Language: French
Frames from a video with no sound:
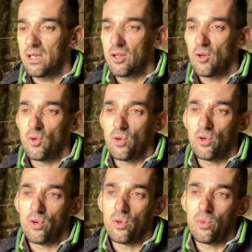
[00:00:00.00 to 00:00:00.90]

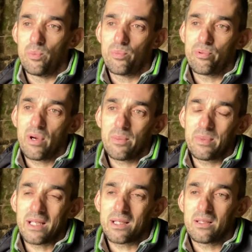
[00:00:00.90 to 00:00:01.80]
Le, point
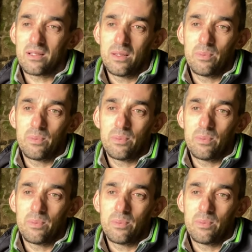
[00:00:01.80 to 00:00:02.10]
peut-être qui